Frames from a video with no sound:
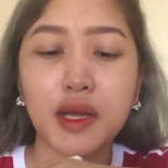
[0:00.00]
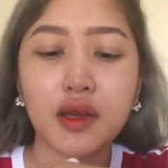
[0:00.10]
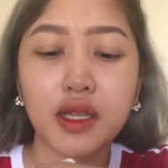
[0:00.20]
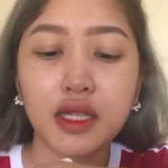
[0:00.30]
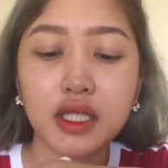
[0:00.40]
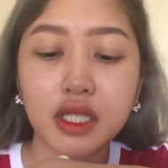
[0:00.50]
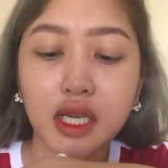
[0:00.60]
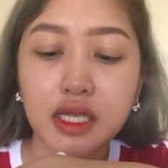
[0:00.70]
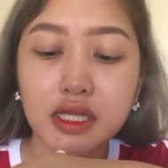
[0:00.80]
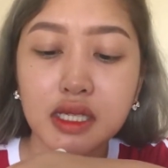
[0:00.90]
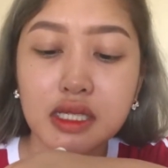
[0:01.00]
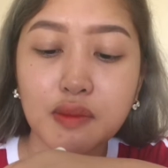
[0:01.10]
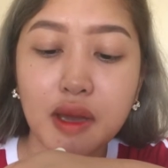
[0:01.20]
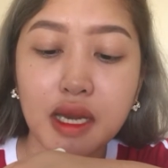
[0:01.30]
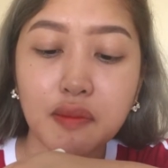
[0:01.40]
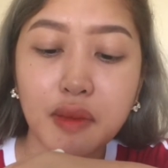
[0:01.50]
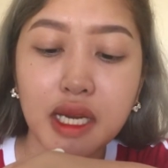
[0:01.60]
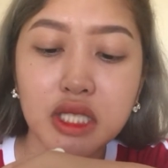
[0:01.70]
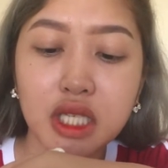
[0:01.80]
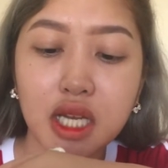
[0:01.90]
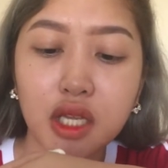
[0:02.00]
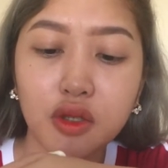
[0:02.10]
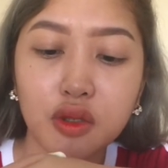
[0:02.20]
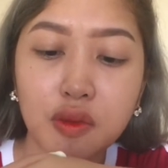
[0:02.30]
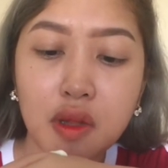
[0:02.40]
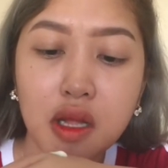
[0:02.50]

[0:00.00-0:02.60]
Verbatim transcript: Pero hindi siya guys transparent. Para siyang ano,